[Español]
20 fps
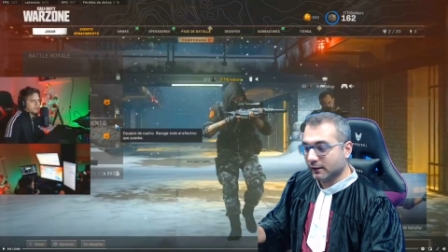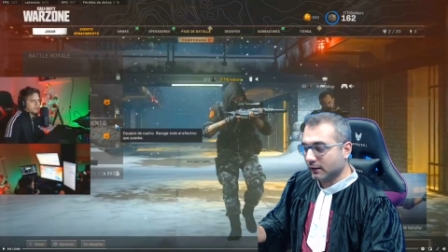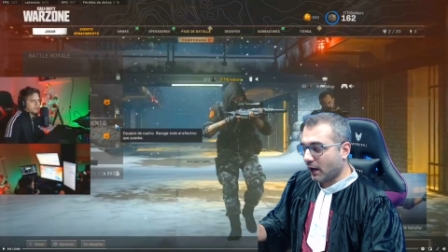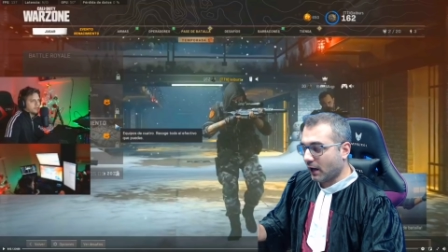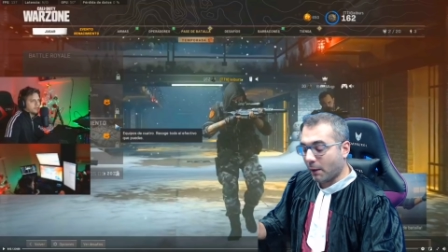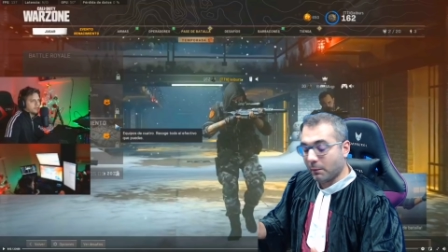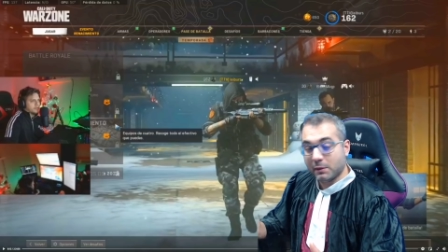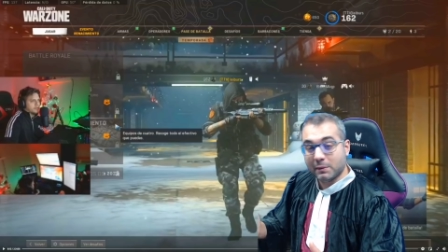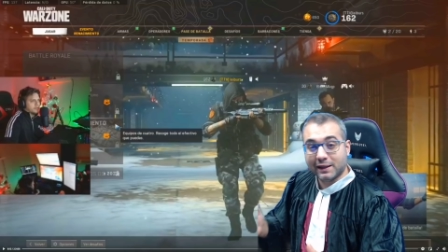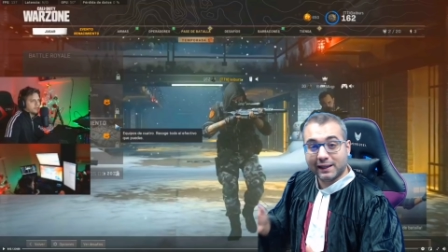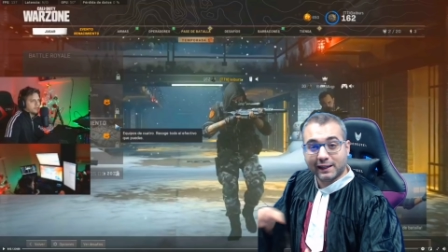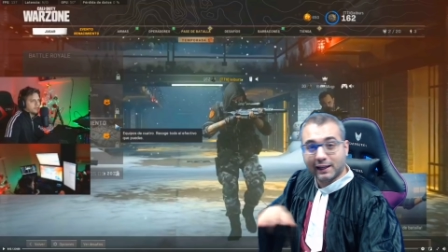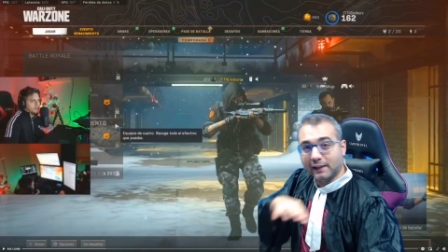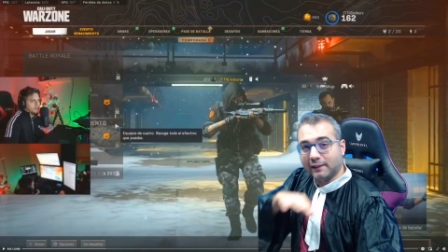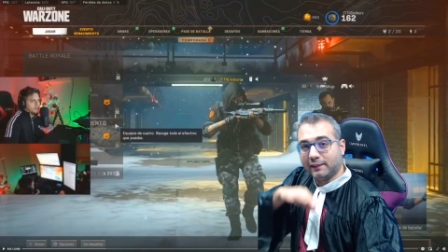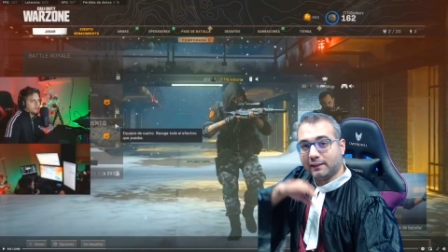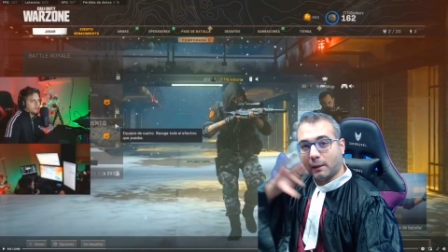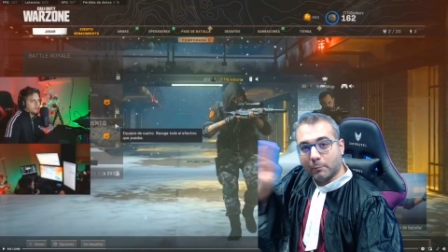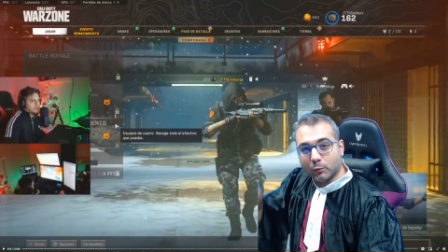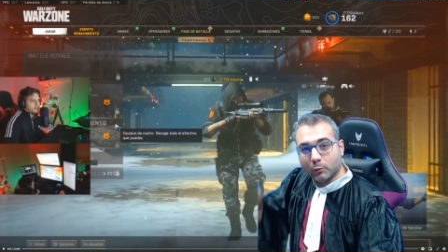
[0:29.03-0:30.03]
A mí me
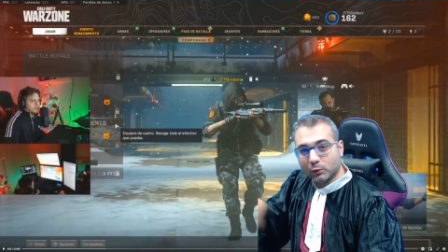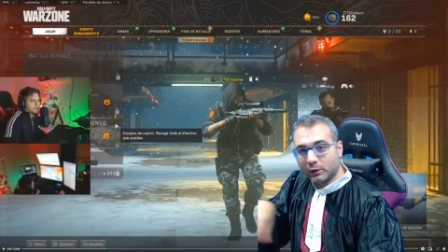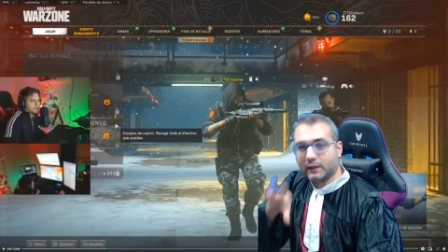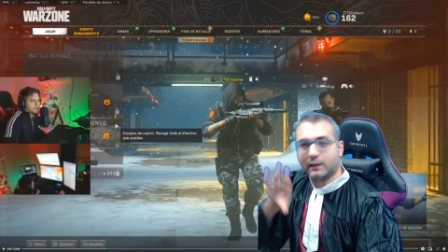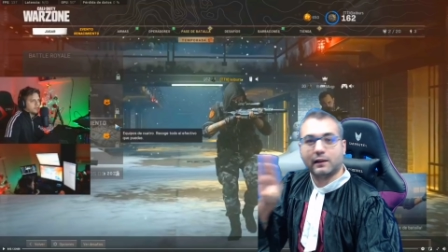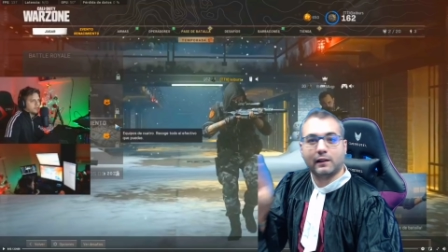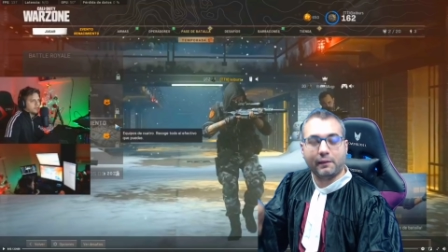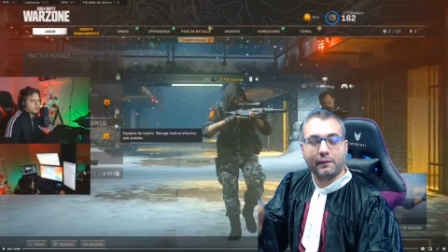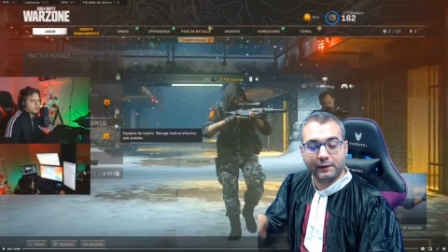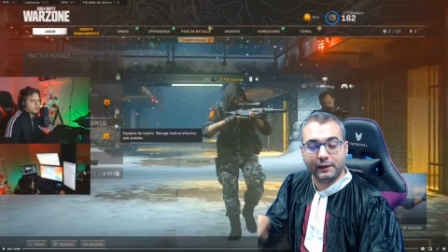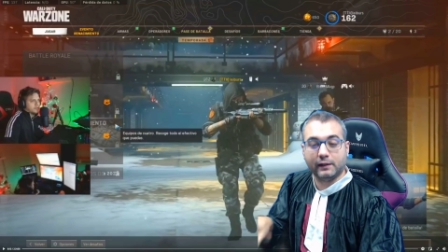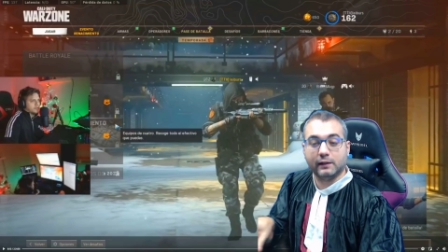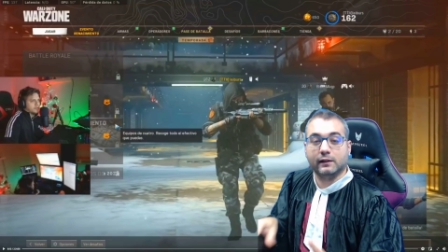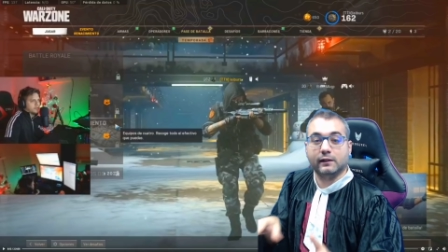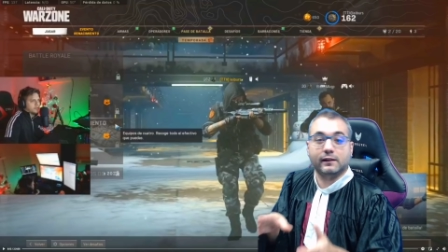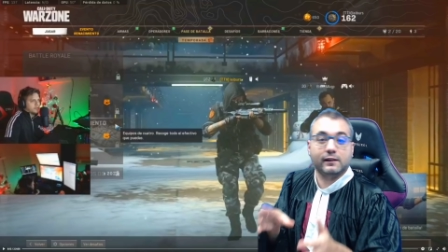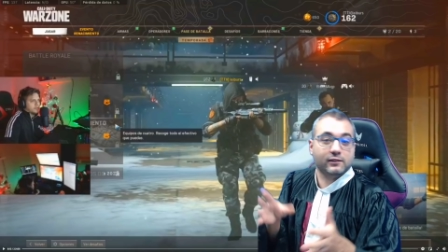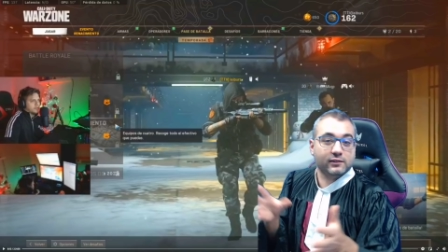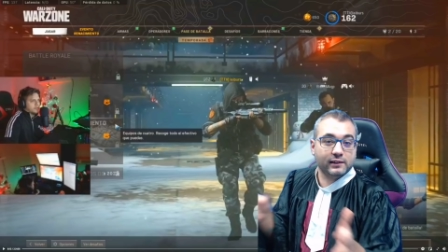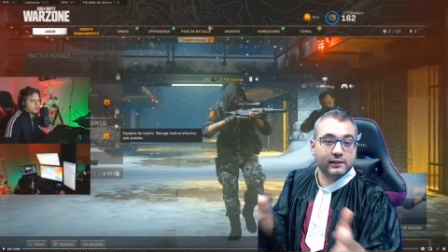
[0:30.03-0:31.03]
encanta pulir la cera,
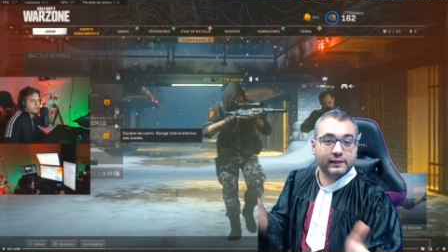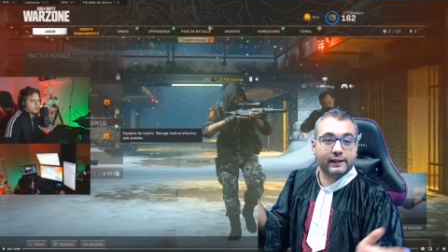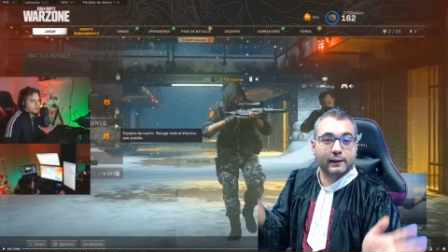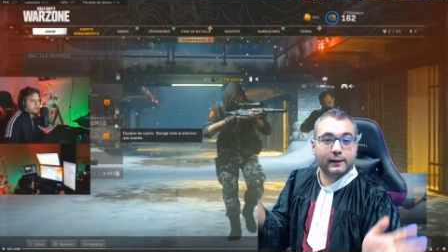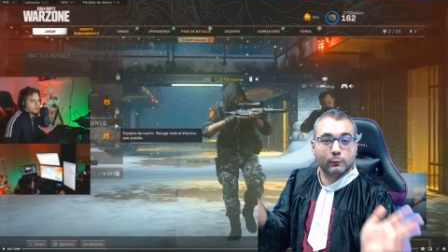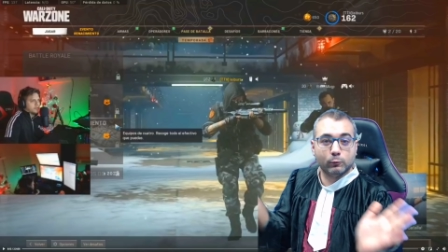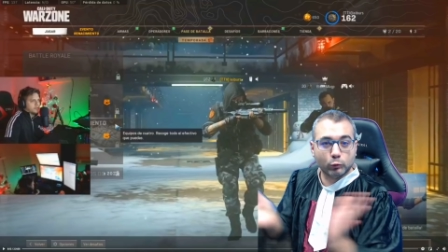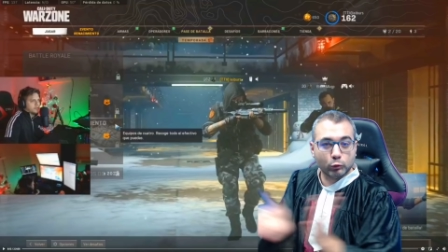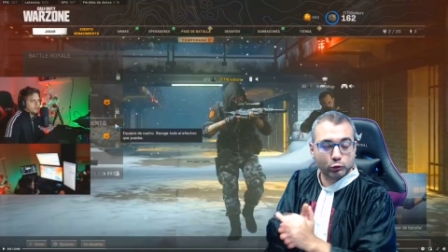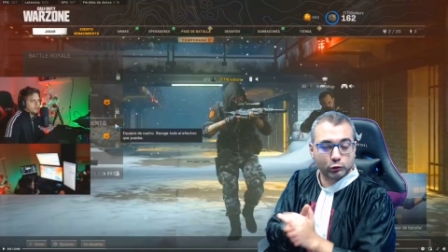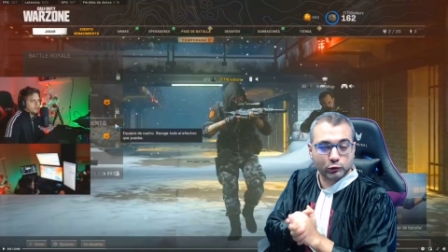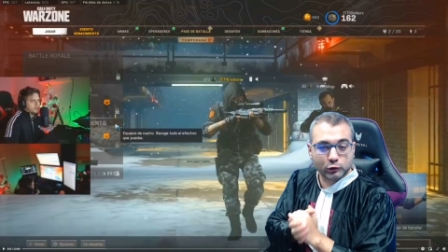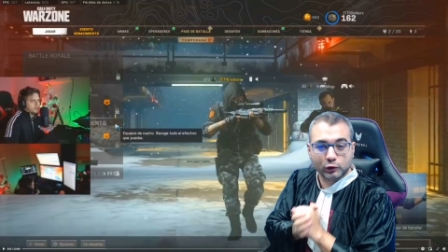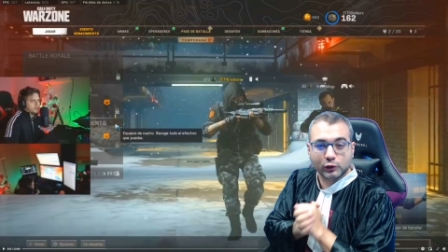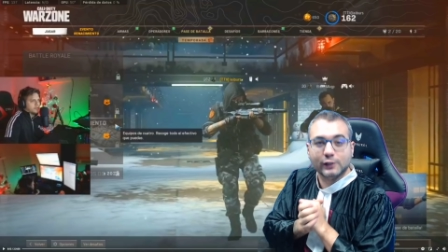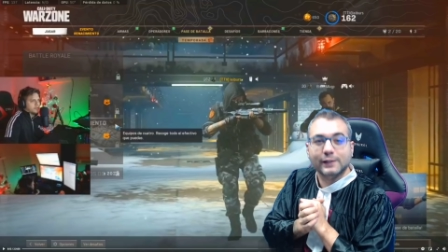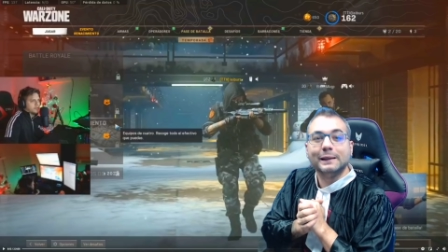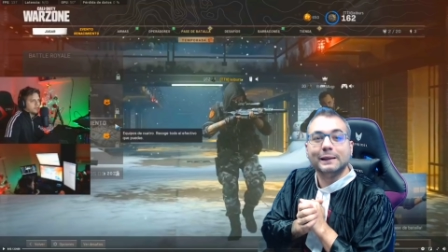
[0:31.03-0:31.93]
así que hermoso,